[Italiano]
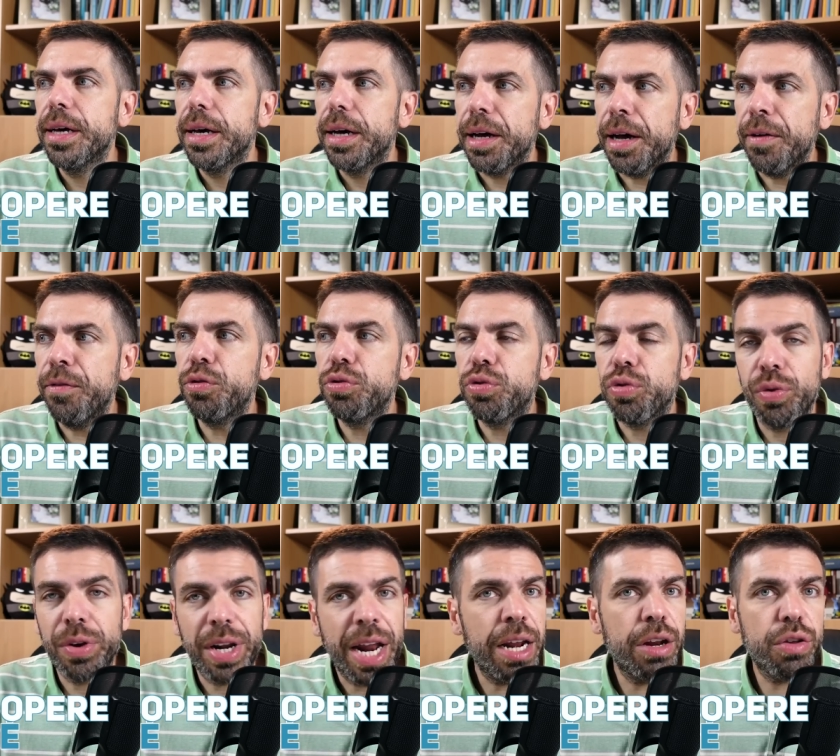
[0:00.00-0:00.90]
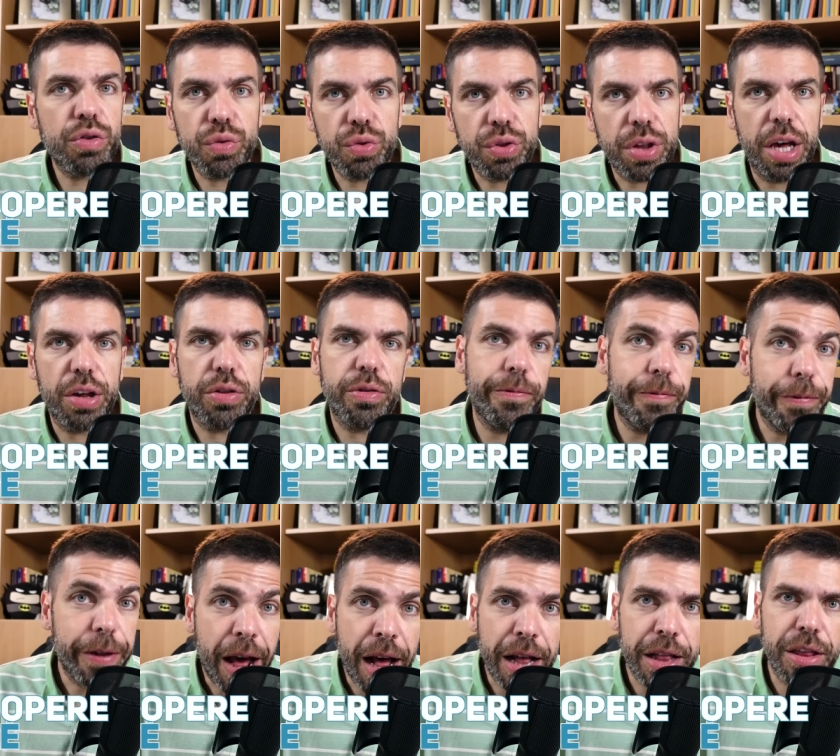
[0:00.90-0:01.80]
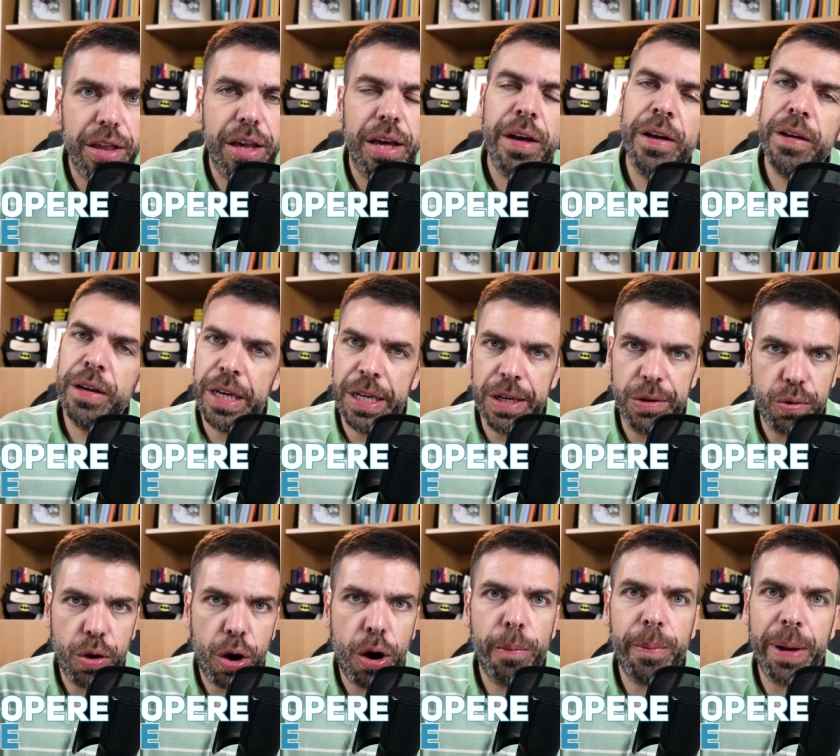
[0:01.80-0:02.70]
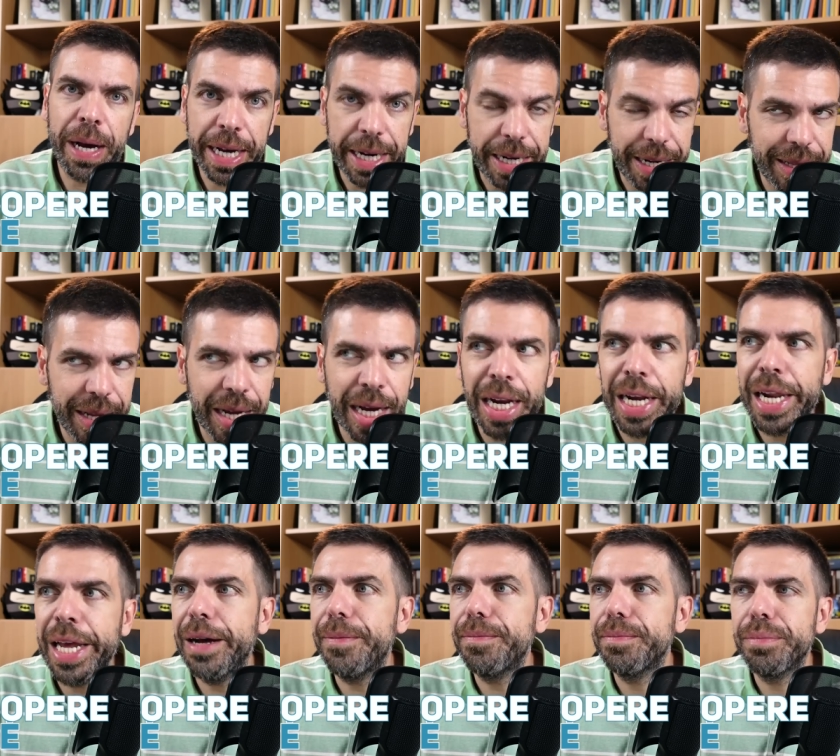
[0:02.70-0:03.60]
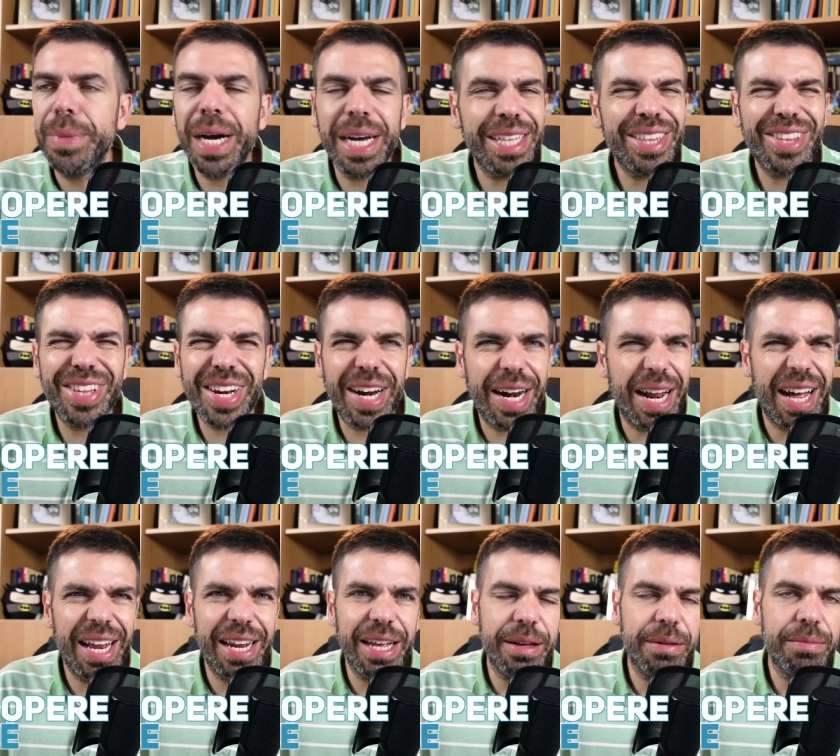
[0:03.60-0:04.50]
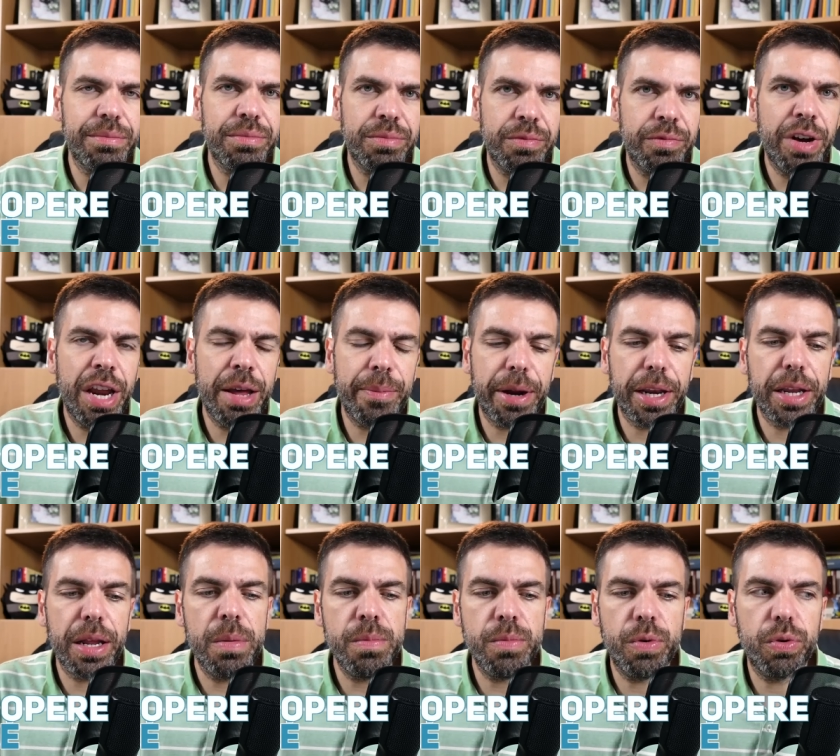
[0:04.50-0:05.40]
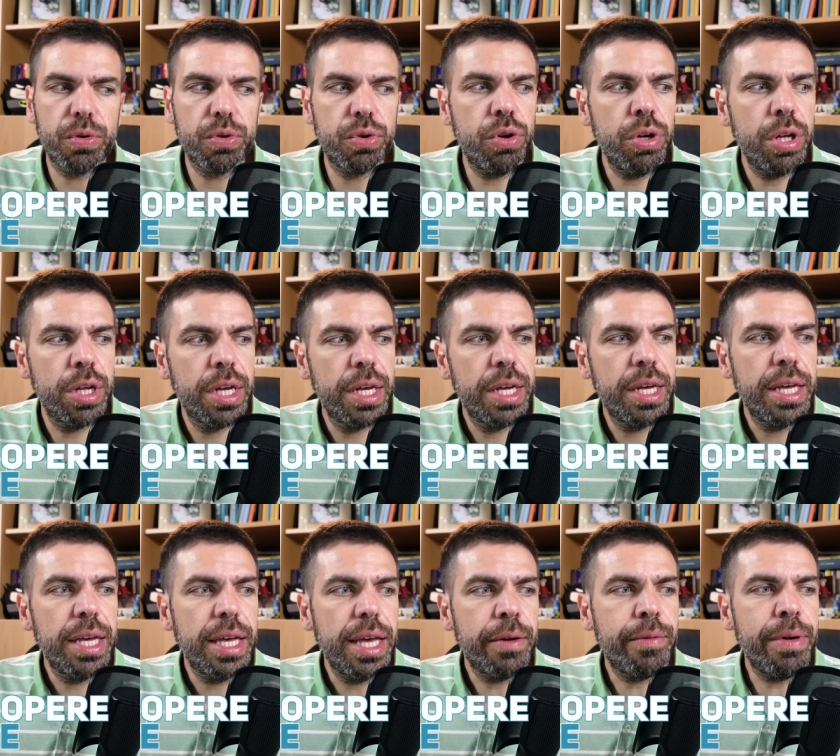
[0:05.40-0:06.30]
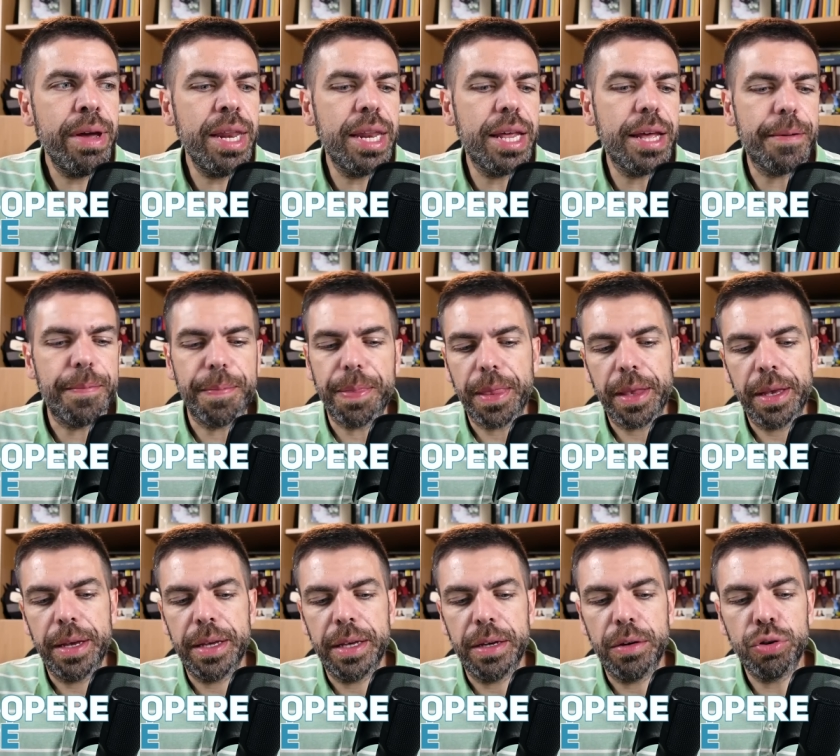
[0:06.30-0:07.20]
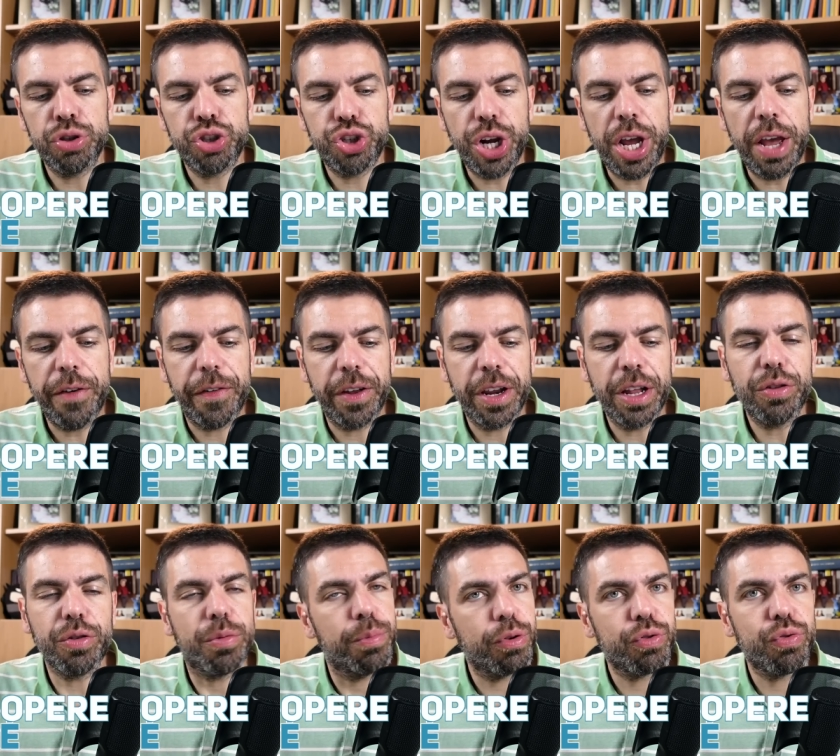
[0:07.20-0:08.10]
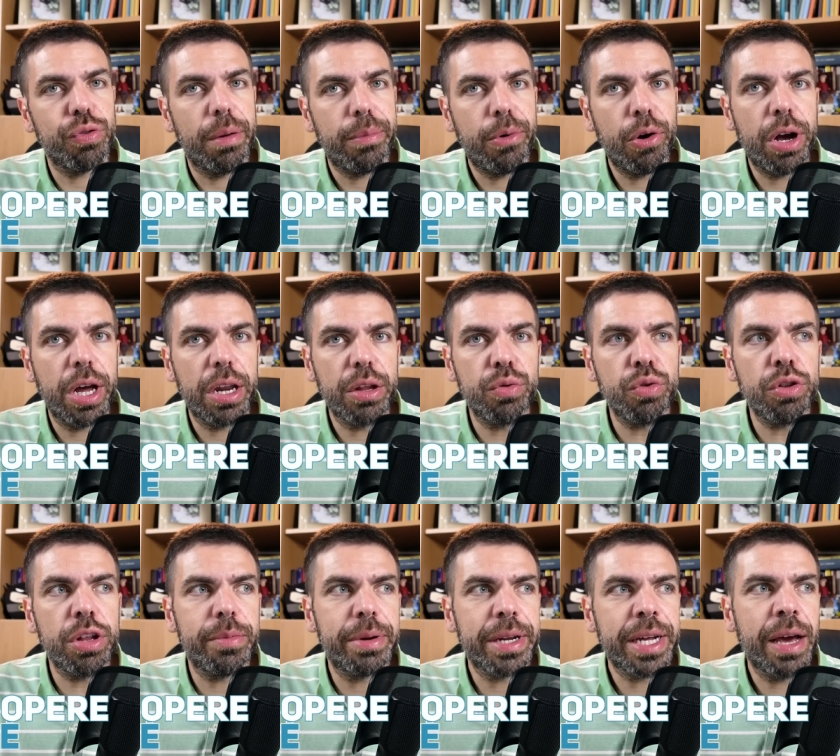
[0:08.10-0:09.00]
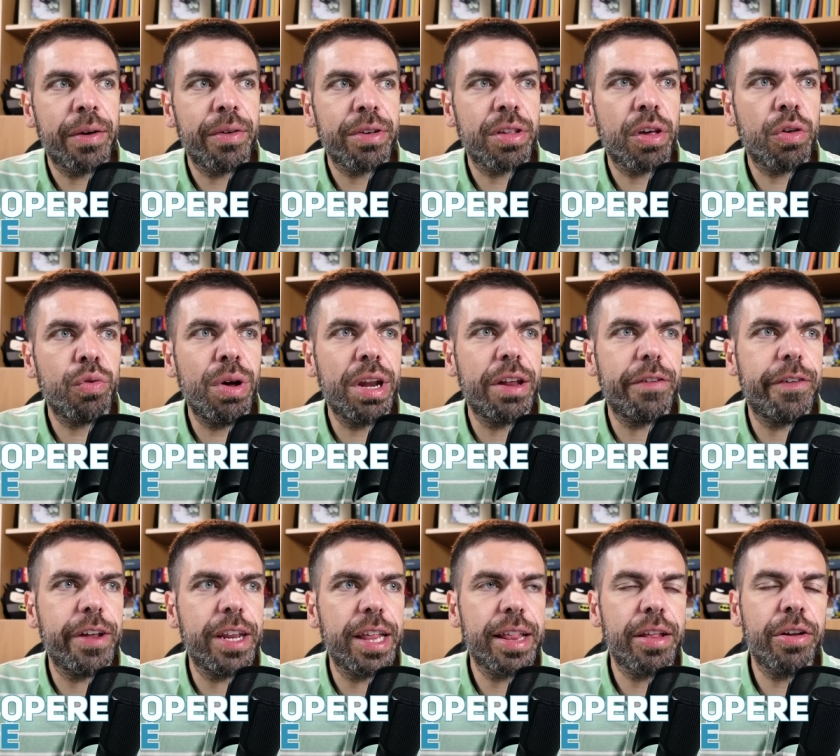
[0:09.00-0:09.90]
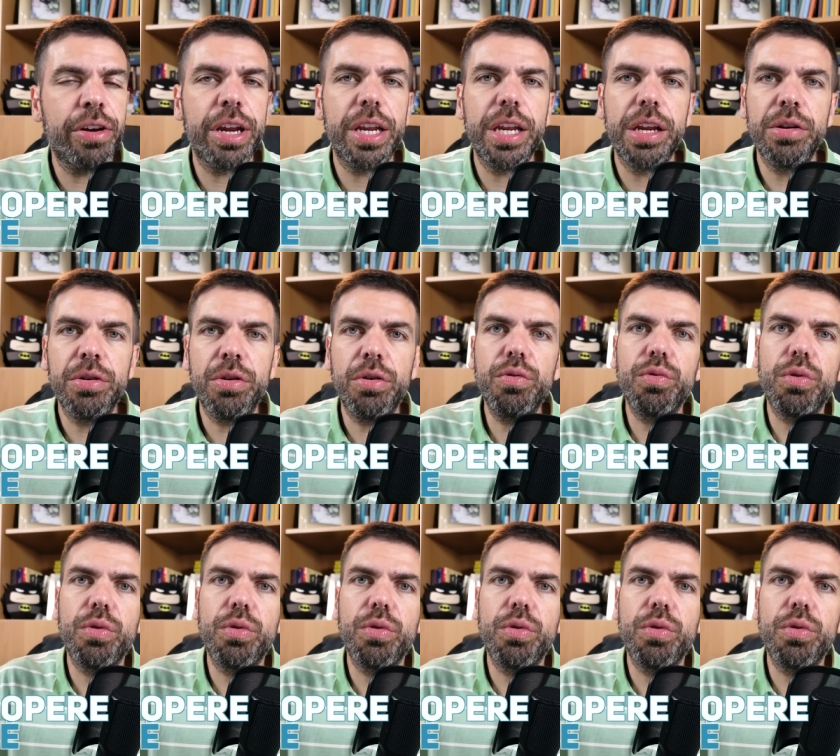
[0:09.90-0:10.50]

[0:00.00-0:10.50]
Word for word: ha avuto un grande successo in Francia, in Europa, anche in Italia, ma in generale in varie parti del mondo. E quindi eh, Auger è finito un po' sulla bocca di tutti perché questa sua definizione di non